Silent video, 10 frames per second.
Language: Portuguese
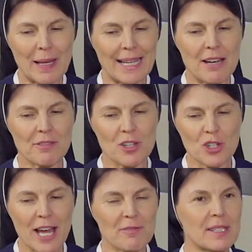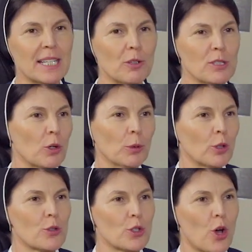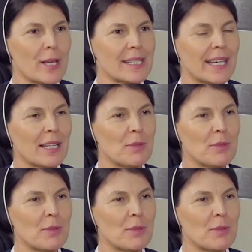palavras-chave que ele usa como todos nós, né?